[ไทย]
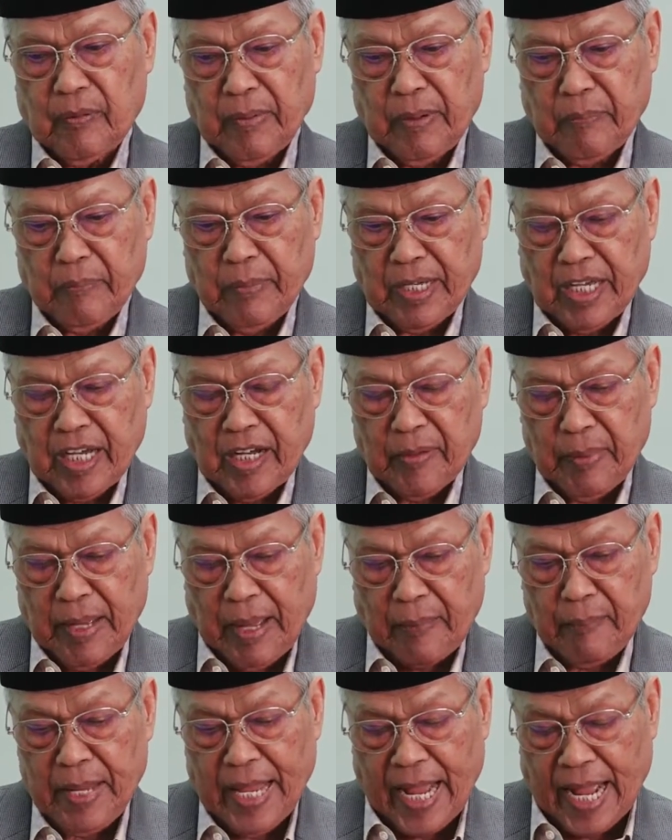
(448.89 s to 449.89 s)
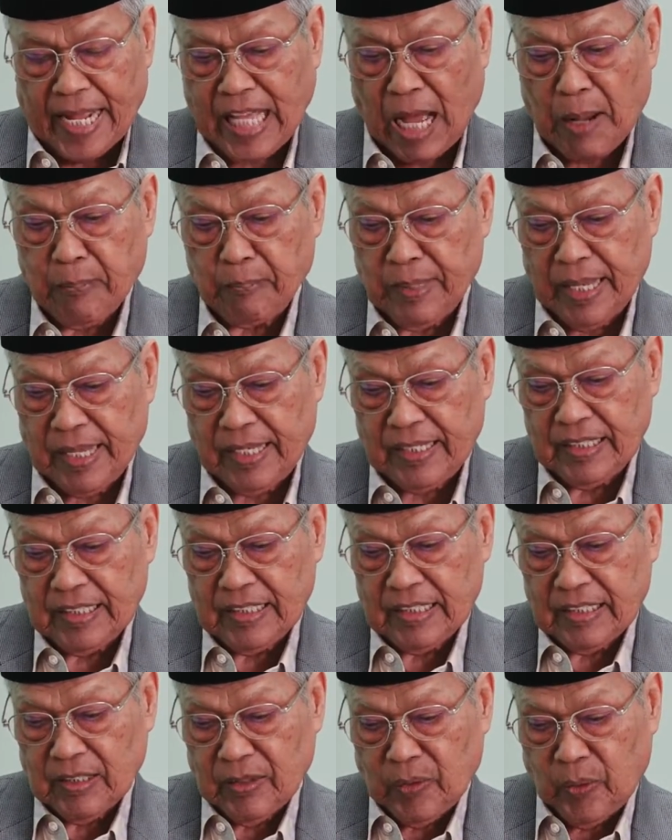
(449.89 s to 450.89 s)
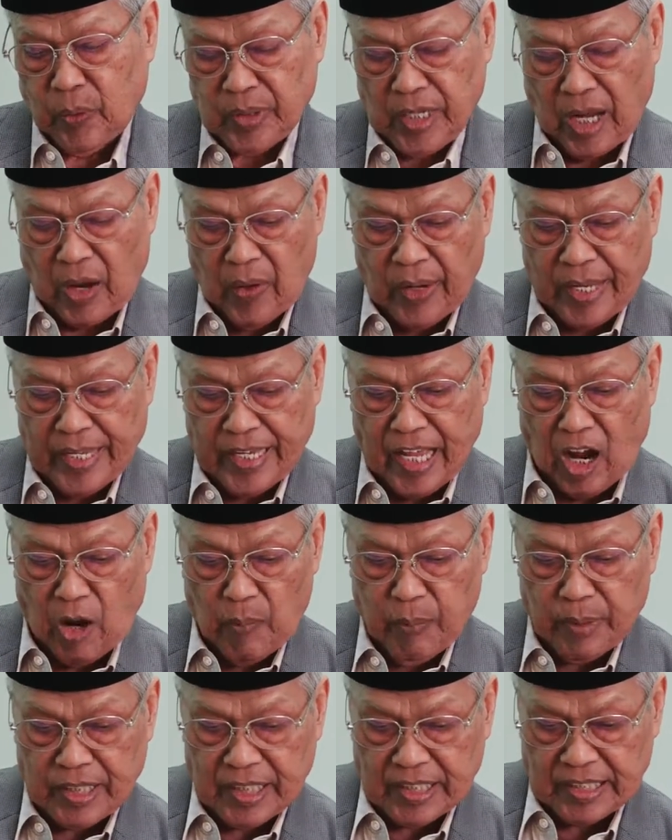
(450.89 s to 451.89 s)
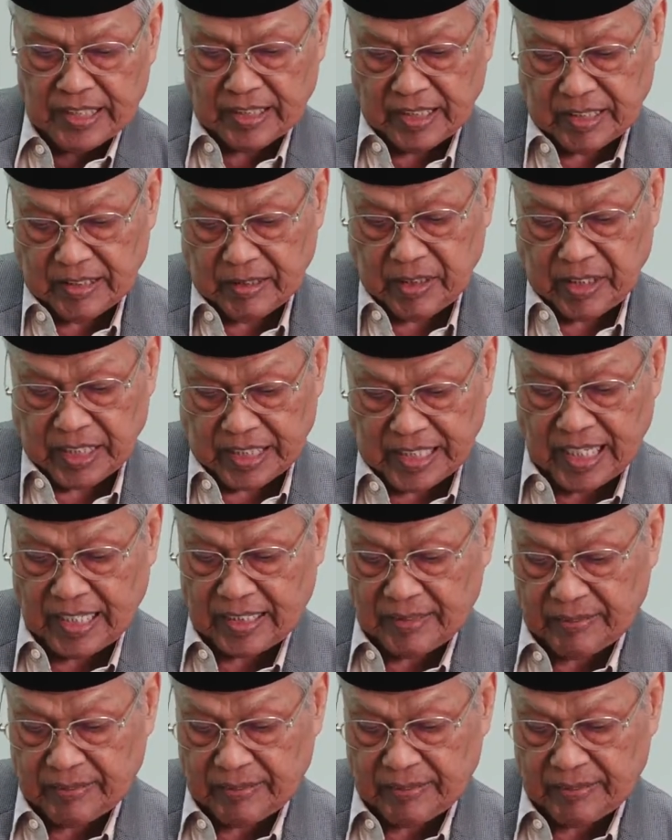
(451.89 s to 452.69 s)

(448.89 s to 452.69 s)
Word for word: มันไม่คือไม่อาจทำนะคุณจะเอาไงก็เอาไปเถอะแต่ฉันอย่างเงี้